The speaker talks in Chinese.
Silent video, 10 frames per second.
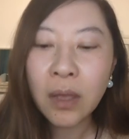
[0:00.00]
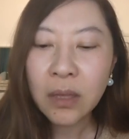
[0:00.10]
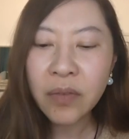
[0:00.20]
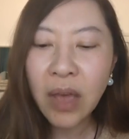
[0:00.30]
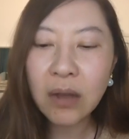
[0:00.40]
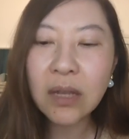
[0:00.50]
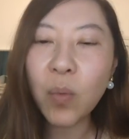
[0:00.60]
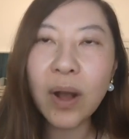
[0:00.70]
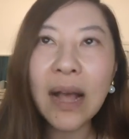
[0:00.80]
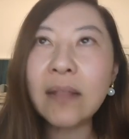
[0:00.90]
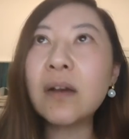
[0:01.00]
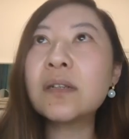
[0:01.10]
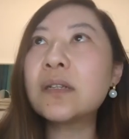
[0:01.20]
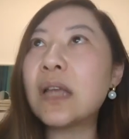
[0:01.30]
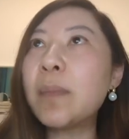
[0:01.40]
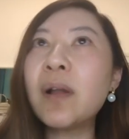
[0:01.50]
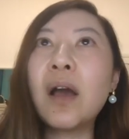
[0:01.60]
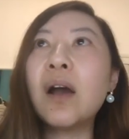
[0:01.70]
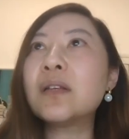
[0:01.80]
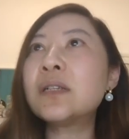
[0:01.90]
因为好像我看到是谁爆
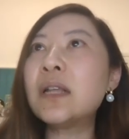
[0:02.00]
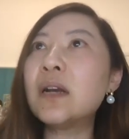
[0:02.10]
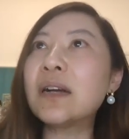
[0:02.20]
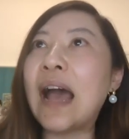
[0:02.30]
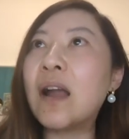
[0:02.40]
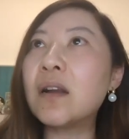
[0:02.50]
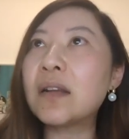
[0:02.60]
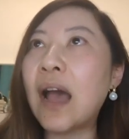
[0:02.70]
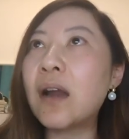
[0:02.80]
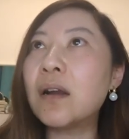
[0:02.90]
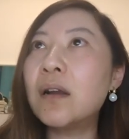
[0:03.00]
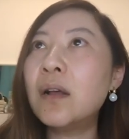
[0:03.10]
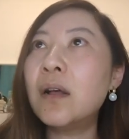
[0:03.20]
料，好像是那个卡尔卡尔